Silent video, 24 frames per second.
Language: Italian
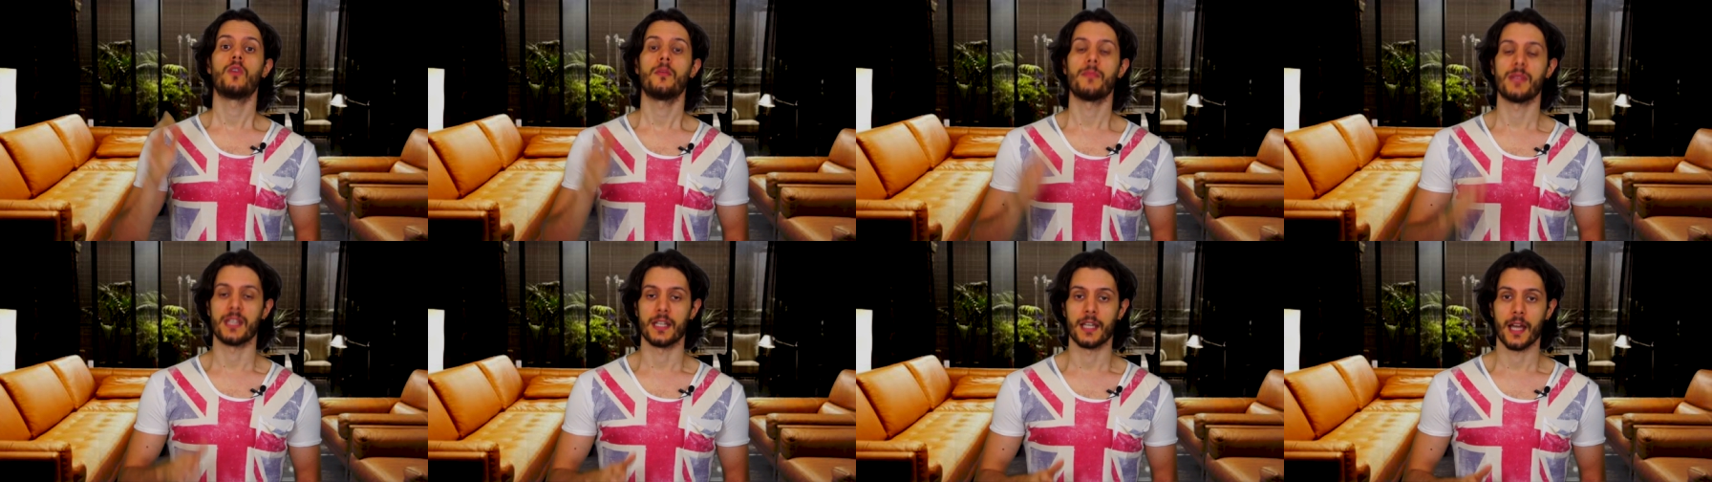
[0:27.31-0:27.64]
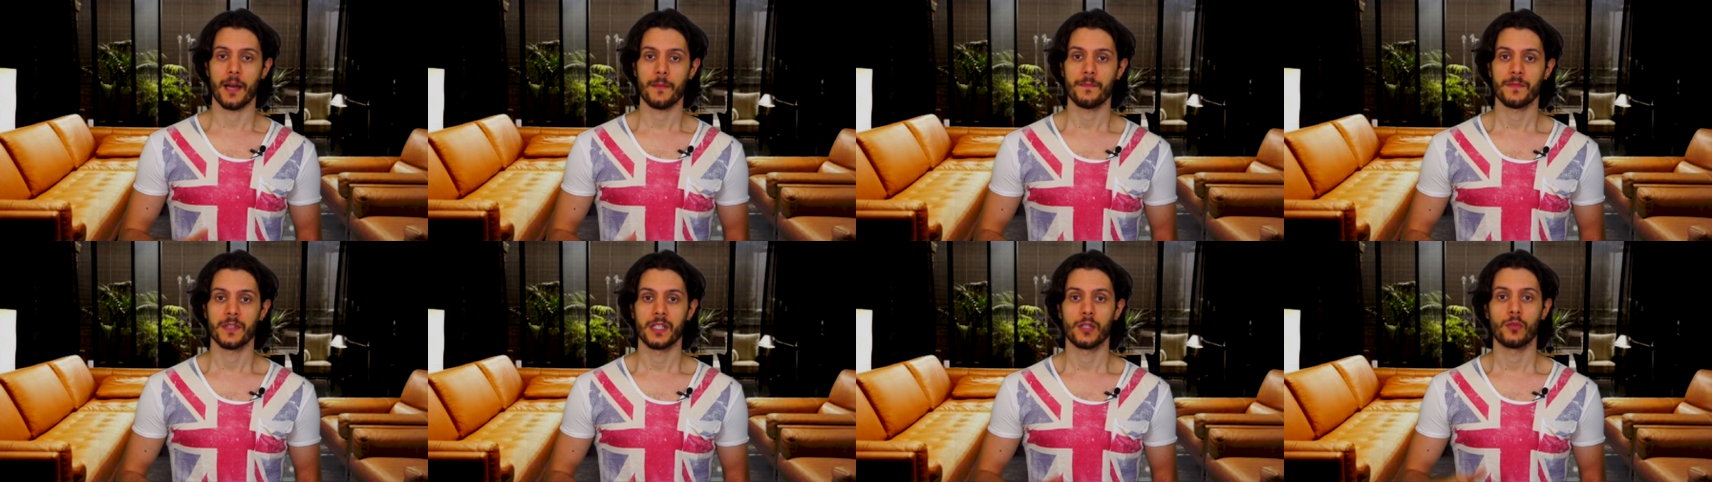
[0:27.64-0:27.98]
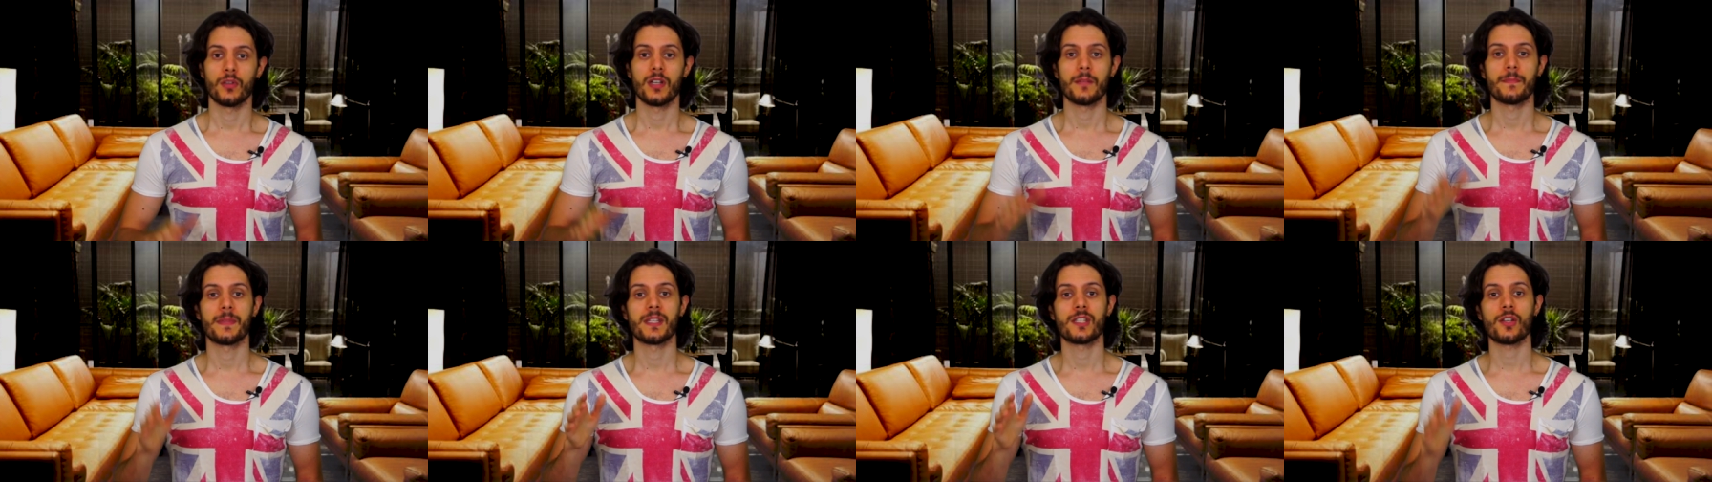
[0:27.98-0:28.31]
2000,
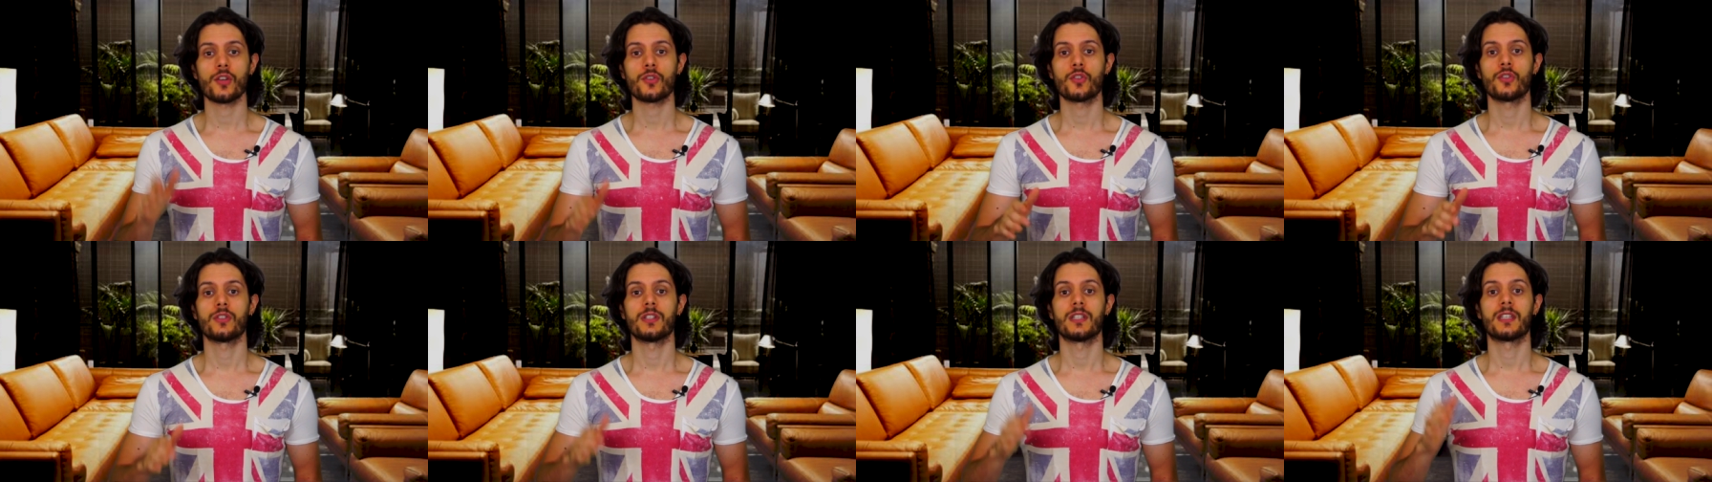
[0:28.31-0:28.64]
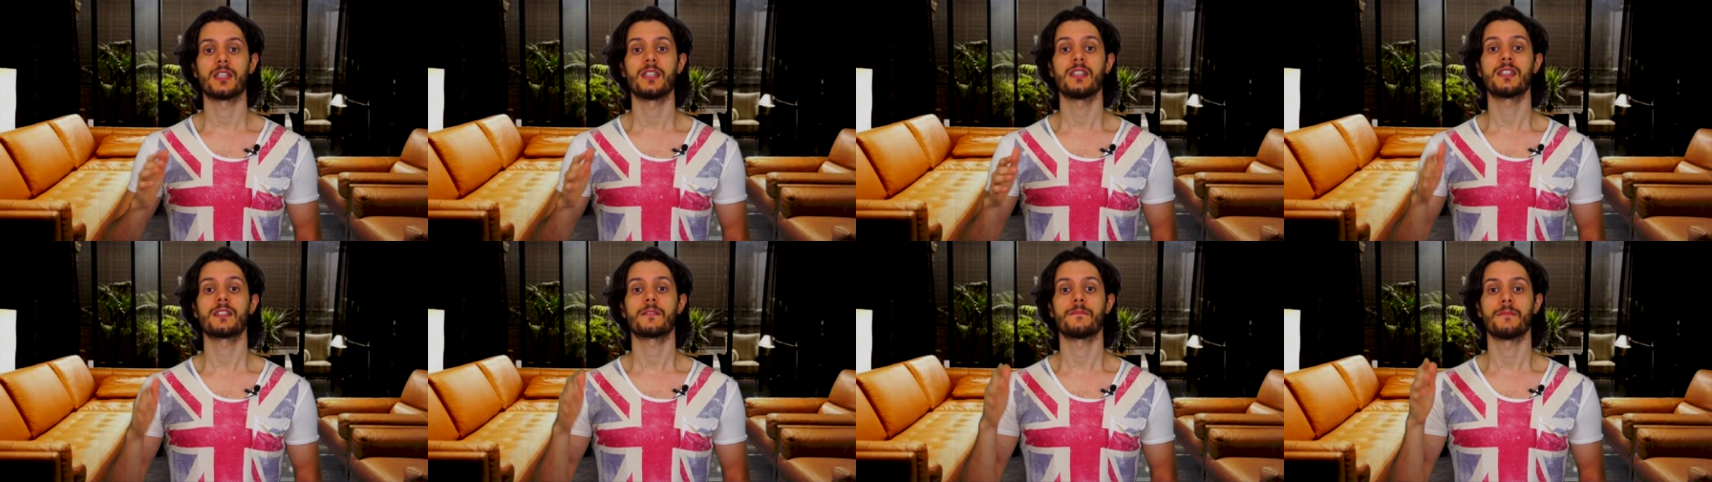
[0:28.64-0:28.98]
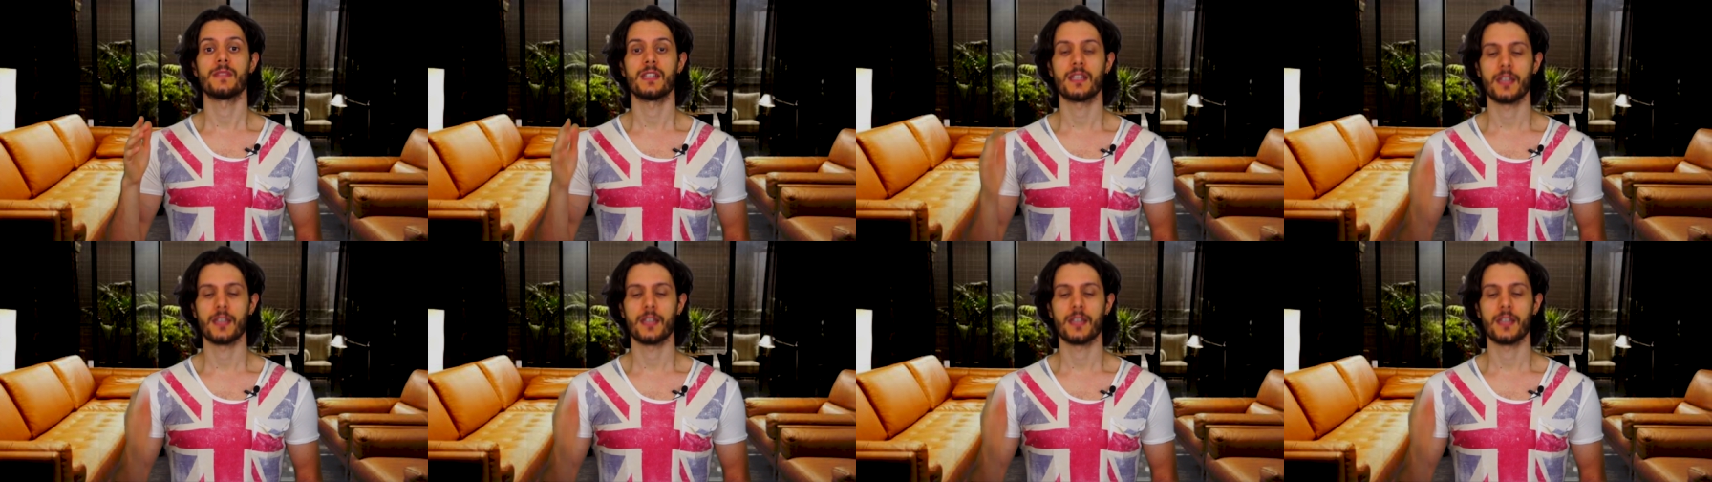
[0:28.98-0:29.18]
in un episodio di Kiss